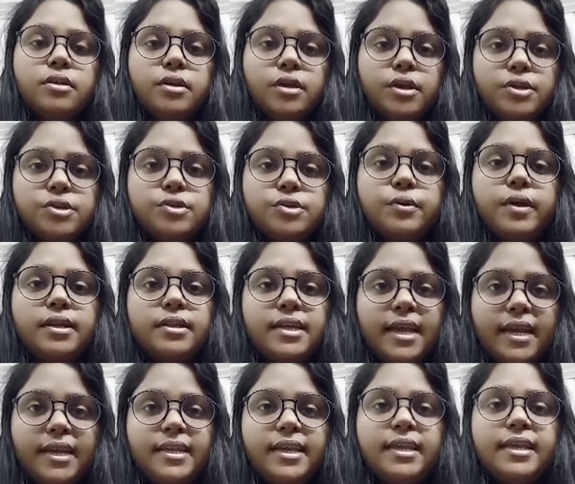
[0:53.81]
टू गेट द
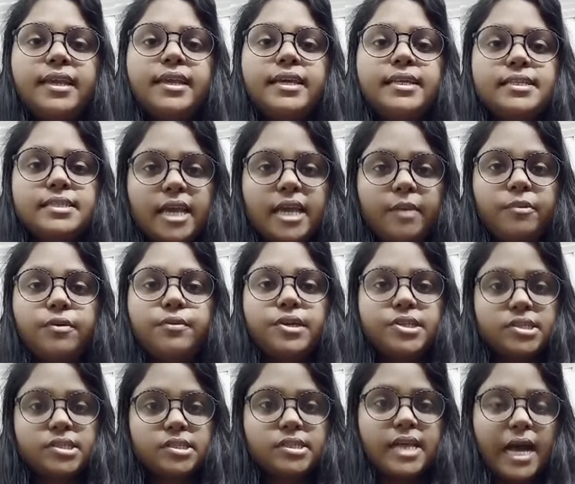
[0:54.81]
आइडिया कि किस टाइप के क्वेश्चन
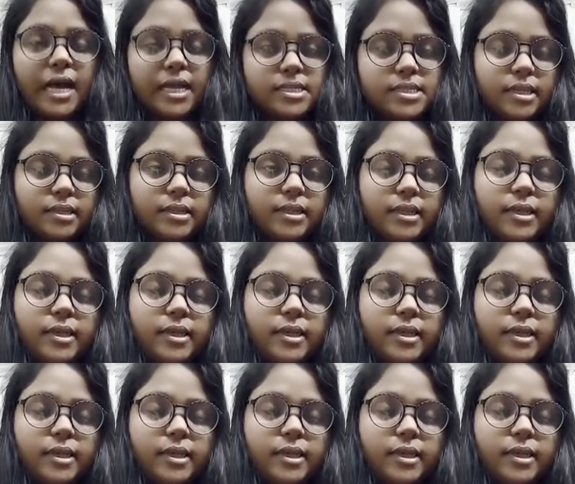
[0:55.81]
आ सकते हैं